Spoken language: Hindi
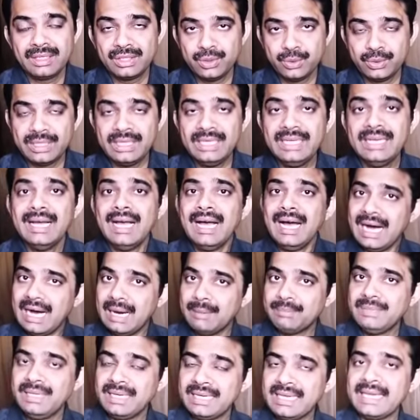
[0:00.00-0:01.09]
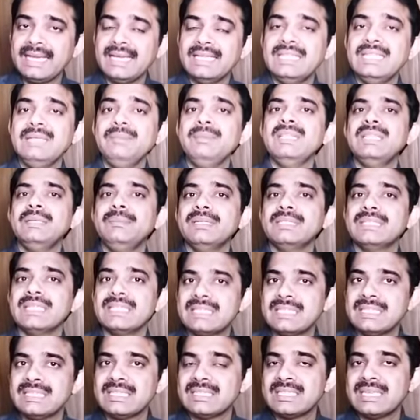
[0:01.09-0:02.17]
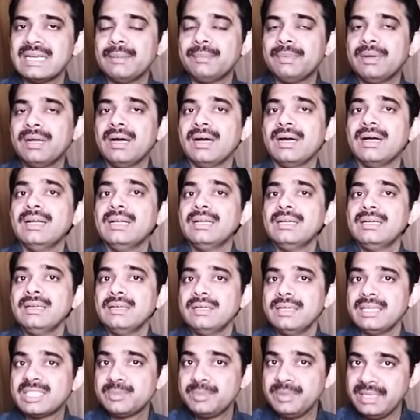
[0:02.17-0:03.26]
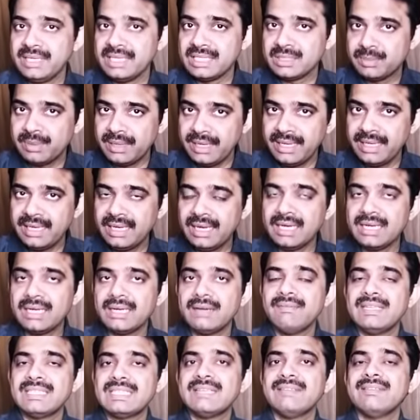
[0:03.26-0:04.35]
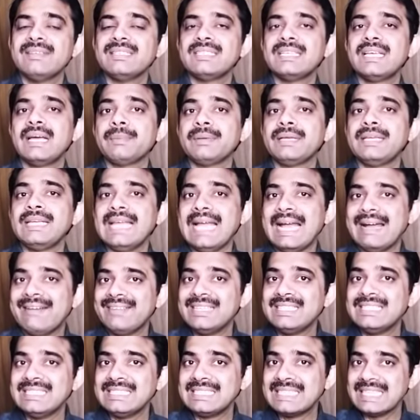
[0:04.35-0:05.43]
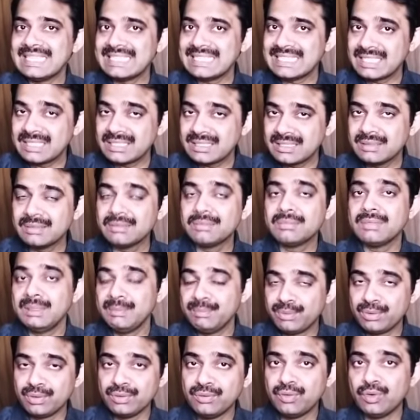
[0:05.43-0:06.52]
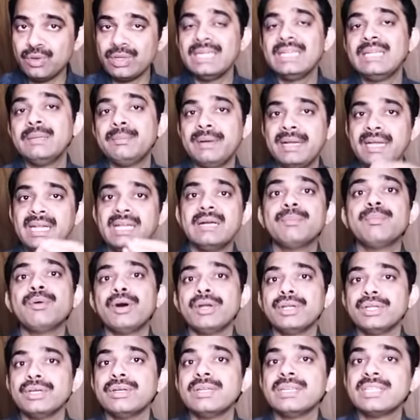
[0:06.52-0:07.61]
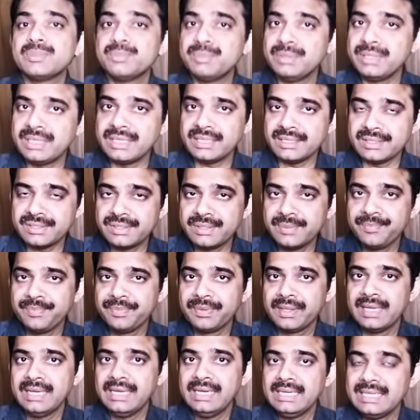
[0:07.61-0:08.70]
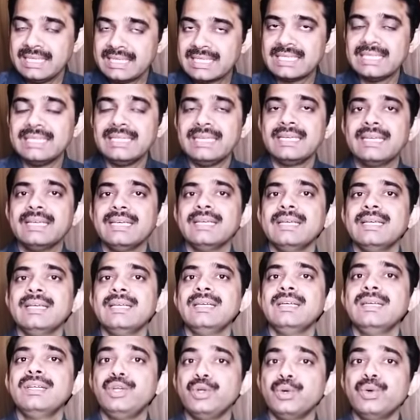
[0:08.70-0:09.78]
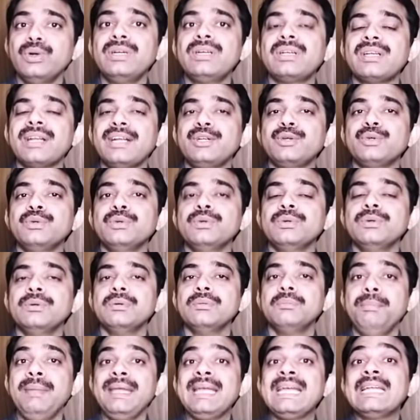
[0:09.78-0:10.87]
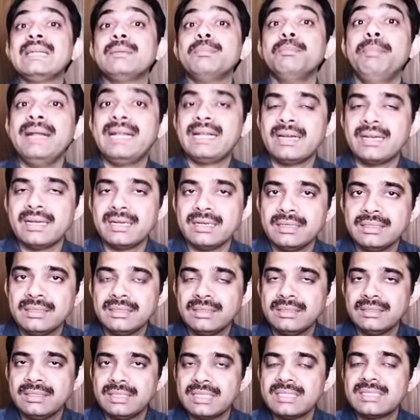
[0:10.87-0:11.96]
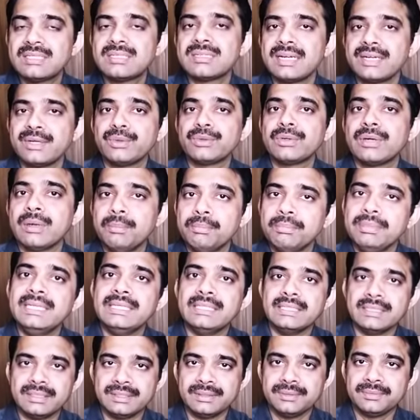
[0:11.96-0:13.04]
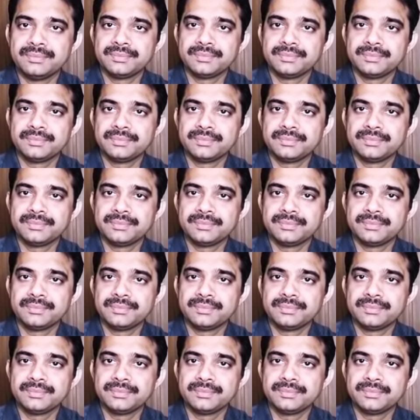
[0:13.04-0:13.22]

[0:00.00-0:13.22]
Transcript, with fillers: क्योंकि आप देखेंगे धीमे धीमे जैसे जैसे आपका एक्सपीरियंस बढ़ेगा वैसे वैसे आपकी एवरेज इंटेलिजेंस इंप्रूव होगी डिपेंडिंग अपॉन योर एक्सपीरियंस इसलिए डोंट ट्राई टू मेक इट बेटर जस्ट ट्राई टू कंप्लीट इट